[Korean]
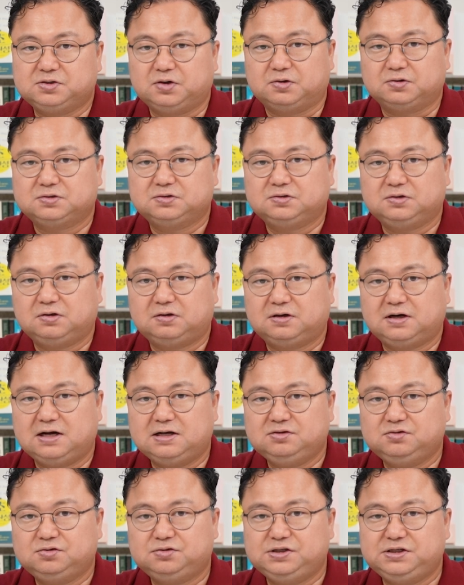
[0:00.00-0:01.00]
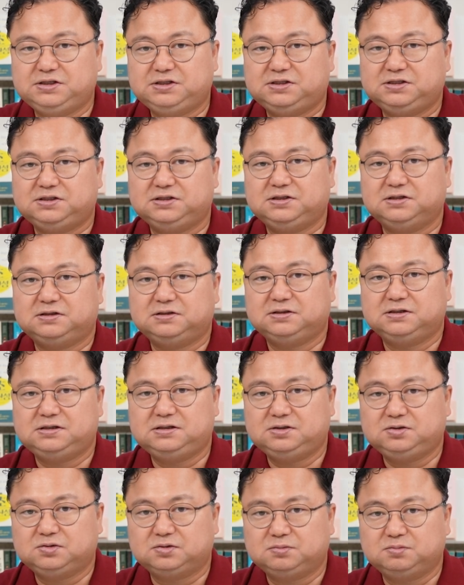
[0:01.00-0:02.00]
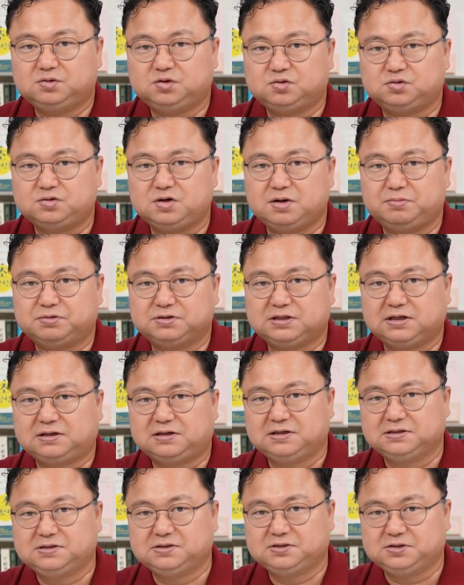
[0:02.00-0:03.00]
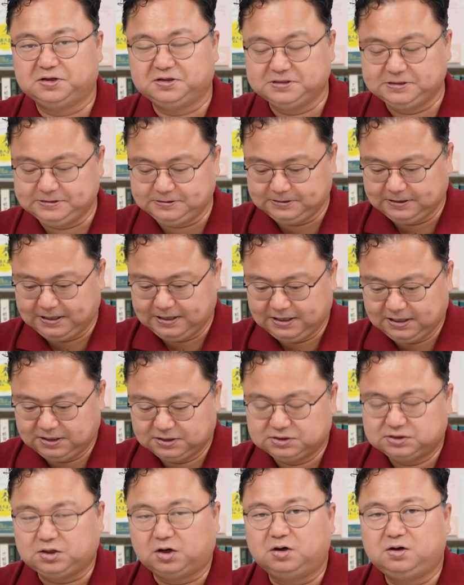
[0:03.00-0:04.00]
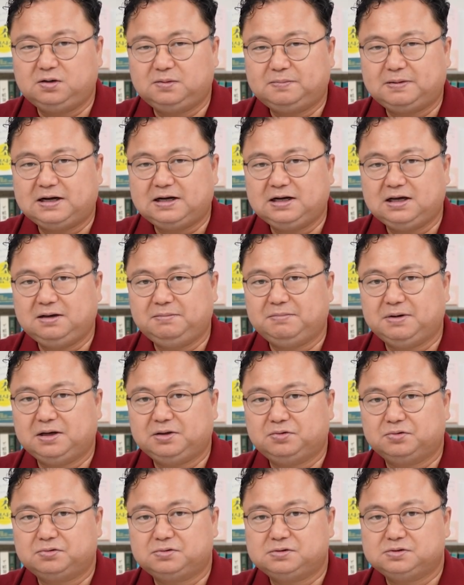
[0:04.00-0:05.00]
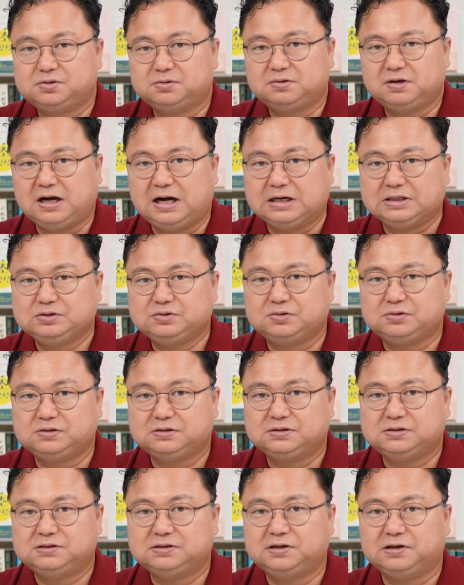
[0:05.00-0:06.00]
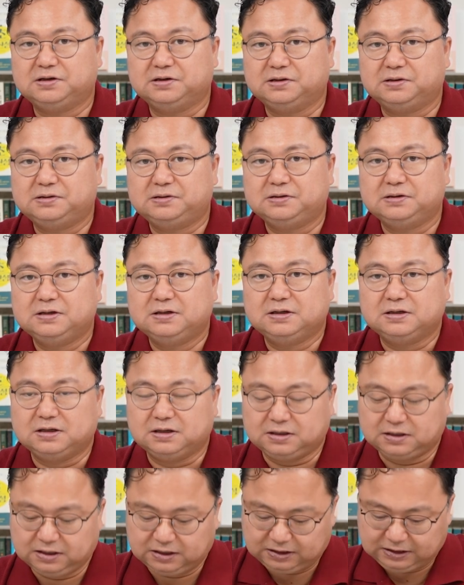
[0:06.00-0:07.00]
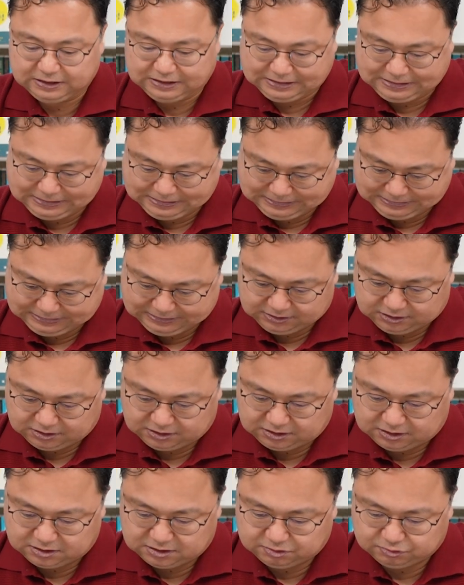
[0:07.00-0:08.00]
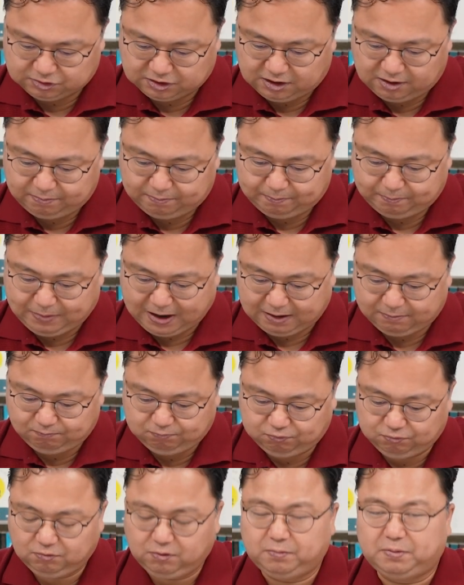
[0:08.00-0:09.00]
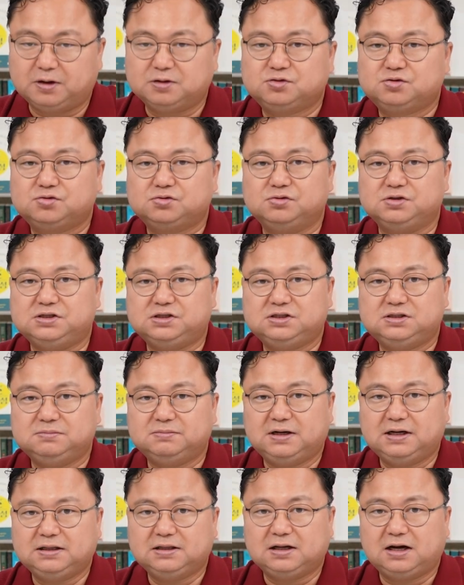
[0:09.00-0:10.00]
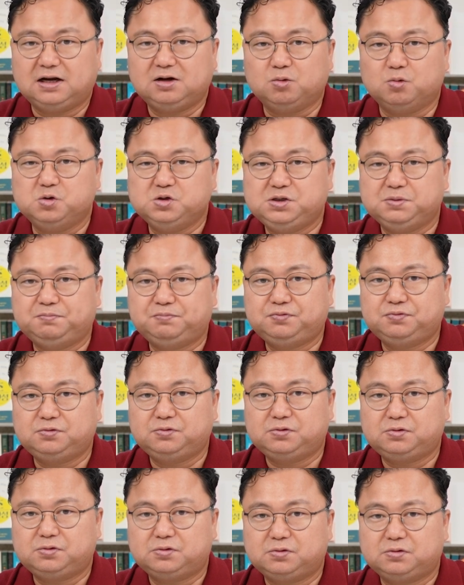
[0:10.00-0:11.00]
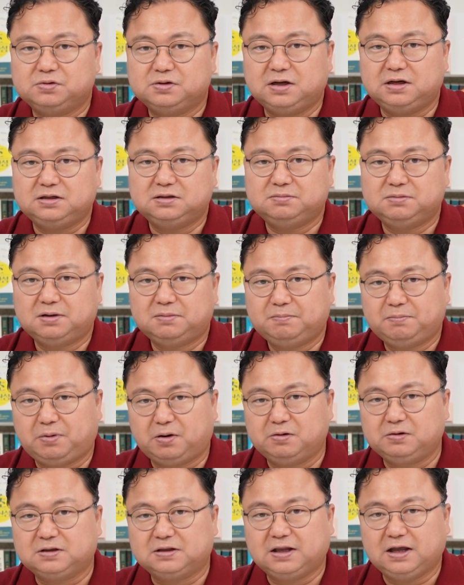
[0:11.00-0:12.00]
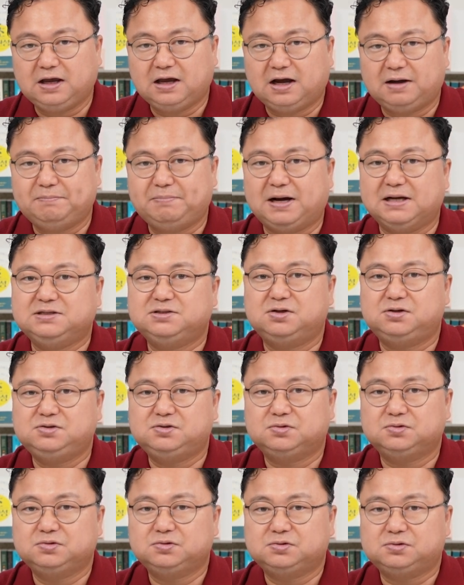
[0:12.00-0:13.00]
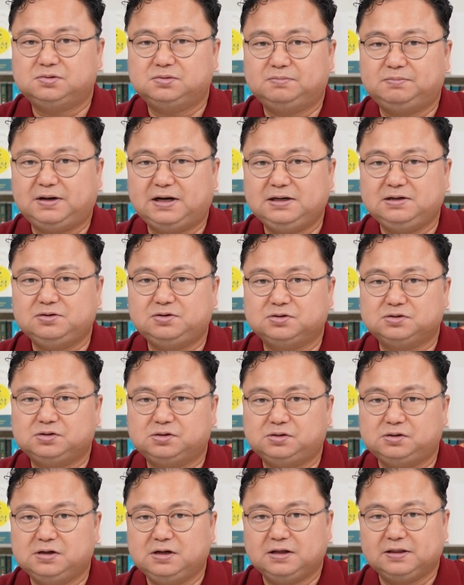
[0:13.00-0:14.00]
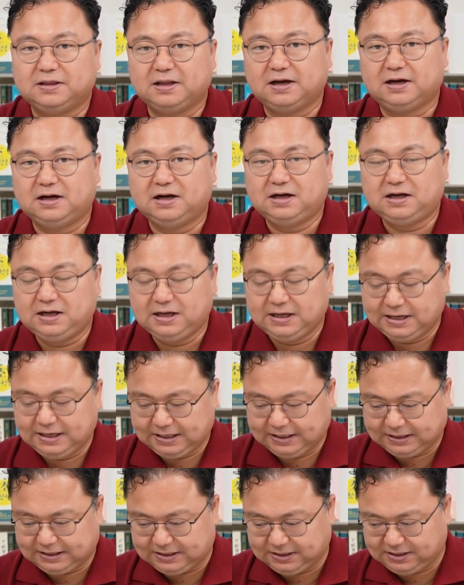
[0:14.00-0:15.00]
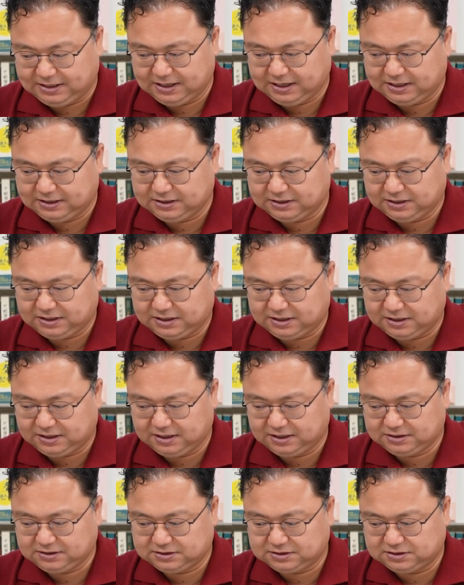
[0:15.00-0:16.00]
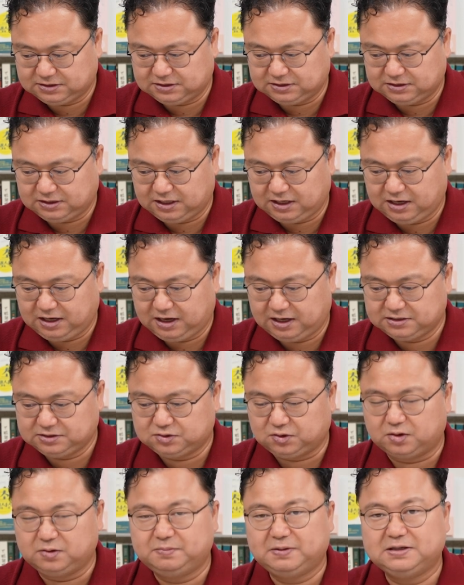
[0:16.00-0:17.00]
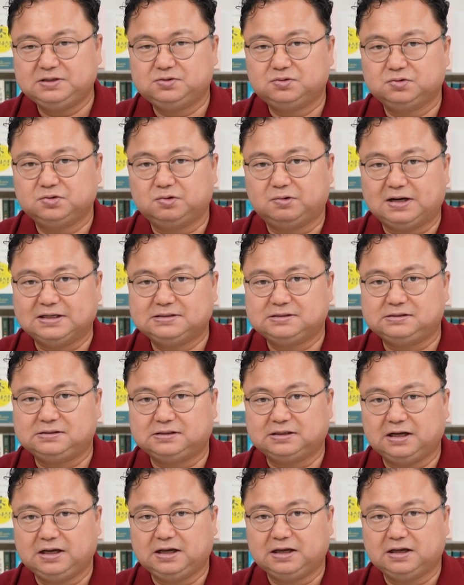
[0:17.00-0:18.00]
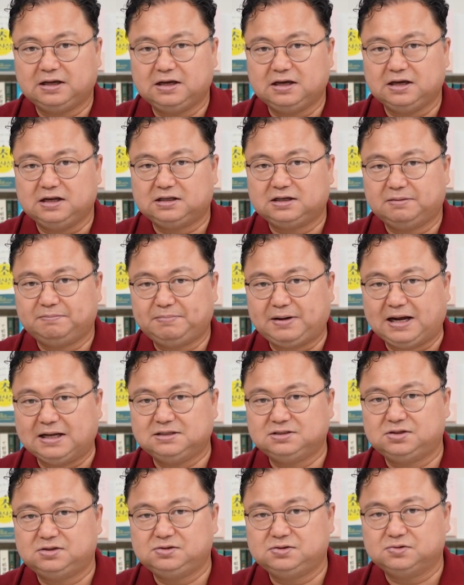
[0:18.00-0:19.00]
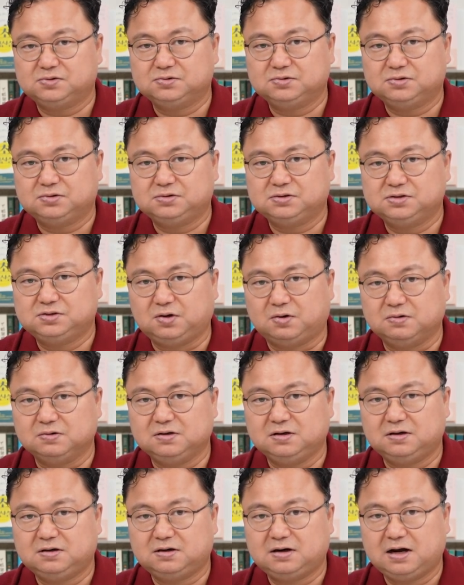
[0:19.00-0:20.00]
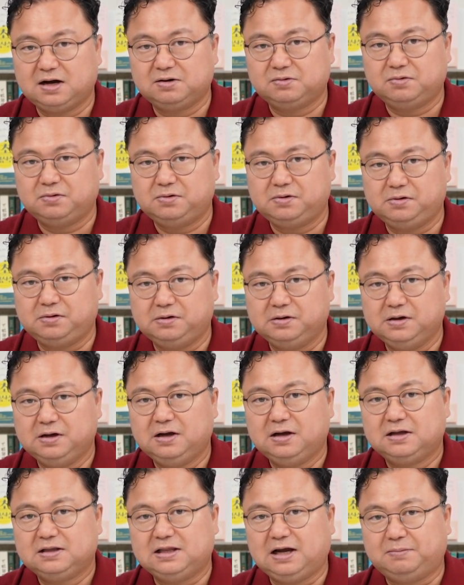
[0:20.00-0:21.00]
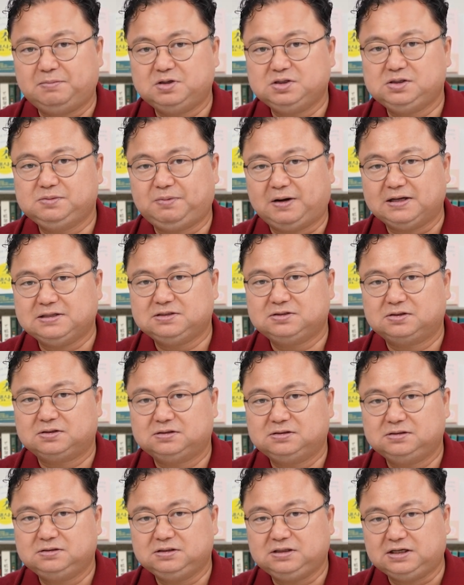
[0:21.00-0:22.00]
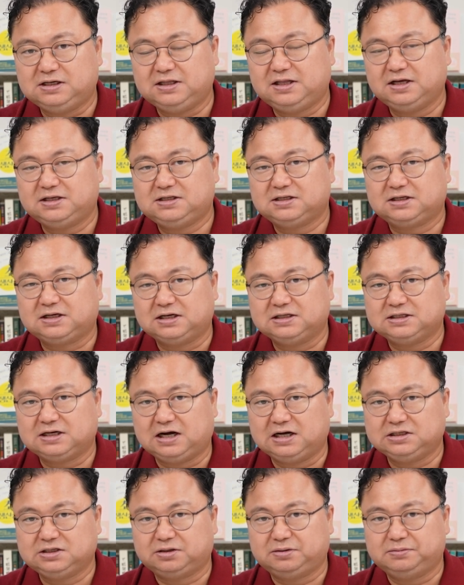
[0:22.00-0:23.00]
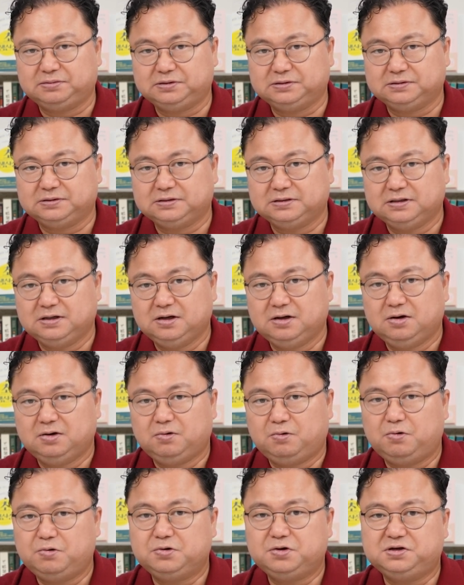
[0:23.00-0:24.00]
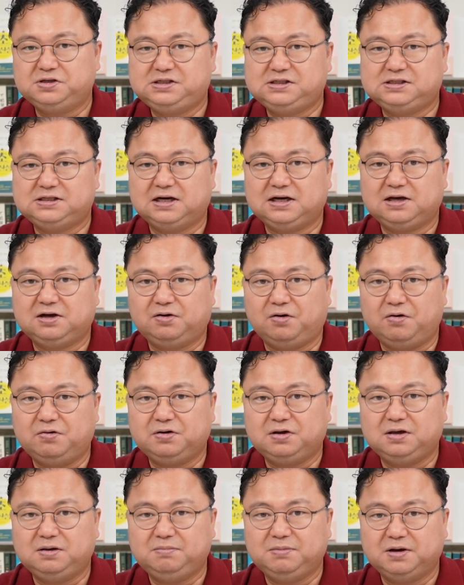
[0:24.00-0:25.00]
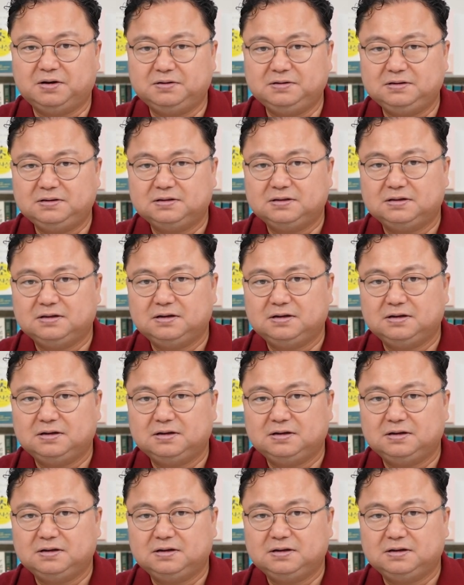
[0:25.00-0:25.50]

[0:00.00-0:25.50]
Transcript: 적절한 수익 실현을 좀 추구해 보자. 그래서 저는 절반의 매도를 좀 강조를 드려요. 그러니까 어, 우리가 100%벌 수도 있지만 한 50% 예를 들면 벌 때 한 반절 정도 파는 거죠. 내가 기대하는 기대치의 한 절반 정도 왔을 때 일단 반절 정도는 정리를 하고 나머지 반절은 기대치까지 가져가 보는 혹여 시장이 꺾이면